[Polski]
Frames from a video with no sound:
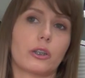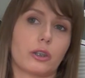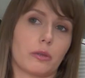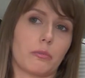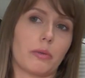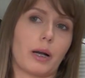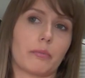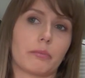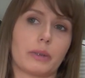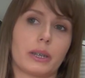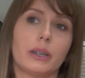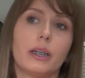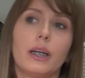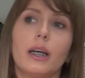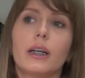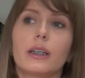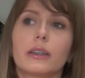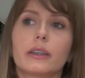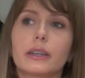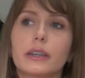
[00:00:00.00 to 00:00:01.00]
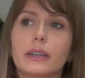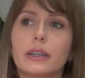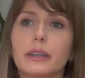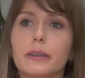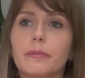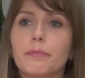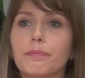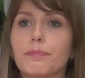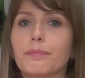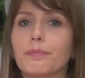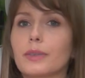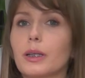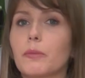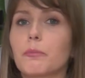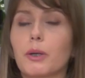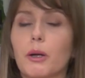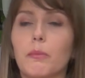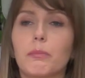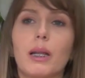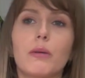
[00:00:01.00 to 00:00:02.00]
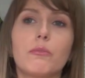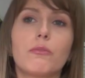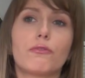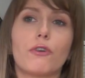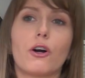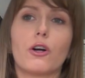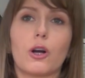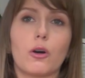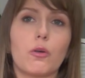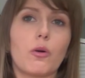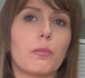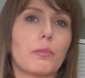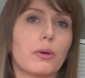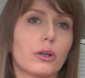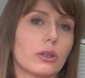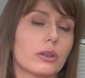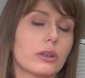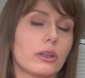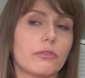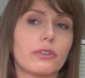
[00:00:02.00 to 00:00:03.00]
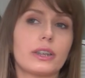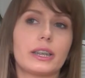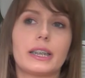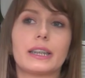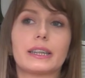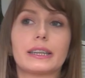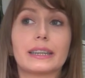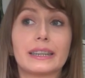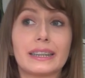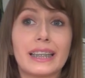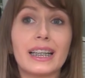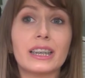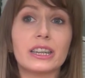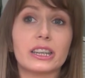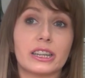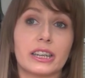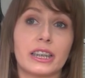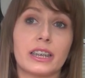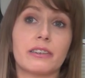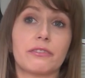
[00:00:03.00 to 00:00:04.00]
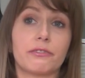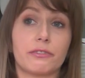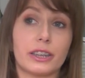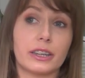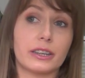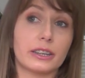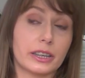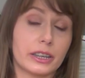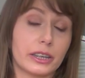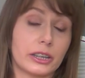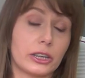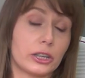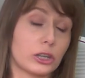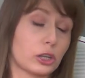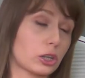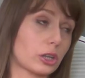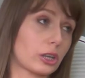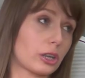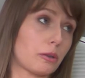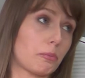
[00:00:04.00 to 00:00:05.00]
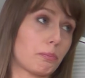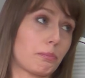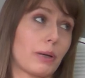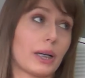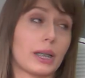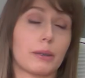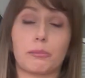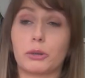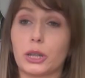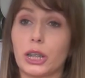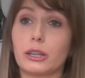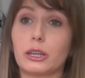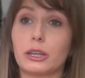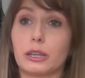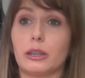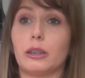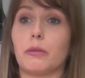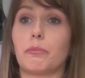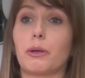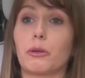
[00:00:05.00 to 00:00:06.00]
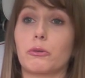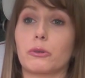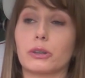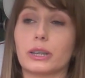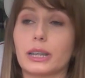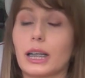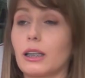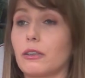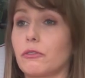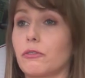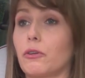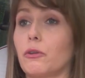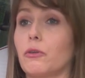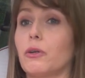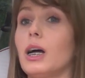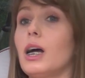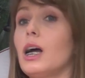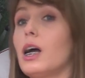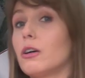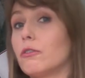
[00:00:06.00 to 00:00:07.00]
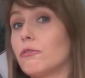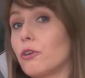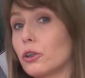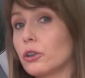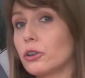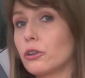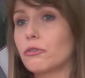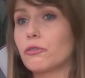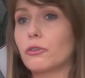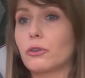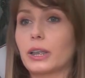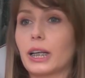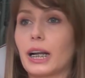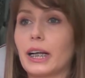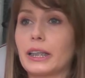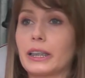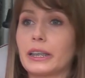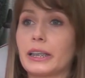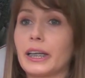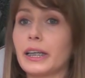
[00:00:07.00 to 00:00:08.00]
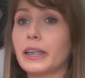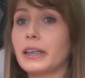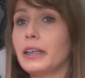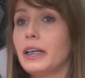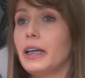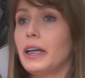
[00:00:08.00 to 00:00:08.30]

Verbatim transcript: chorobami. Tych mm, problemów okołoporodowych jest znacznie więcej niż e, przed e, pełnoskalową wojną w Ukrainie